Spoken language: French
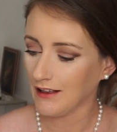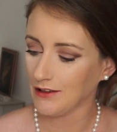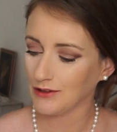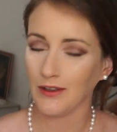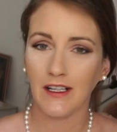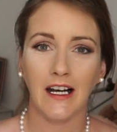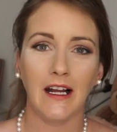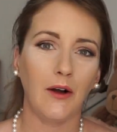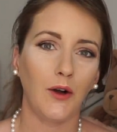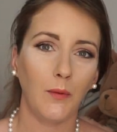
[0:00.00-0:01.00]
Euh, je crois qu'elle
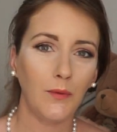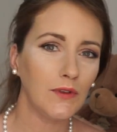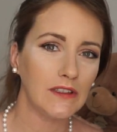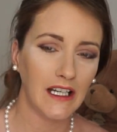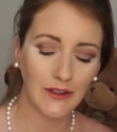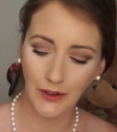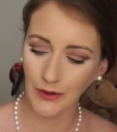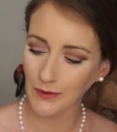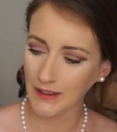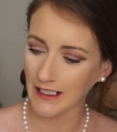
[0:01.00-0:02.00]
a encore plus hâte que
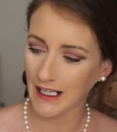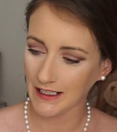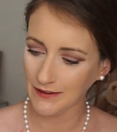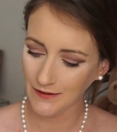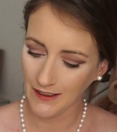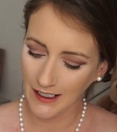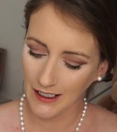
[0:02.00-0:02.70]
nous qu'il arrive.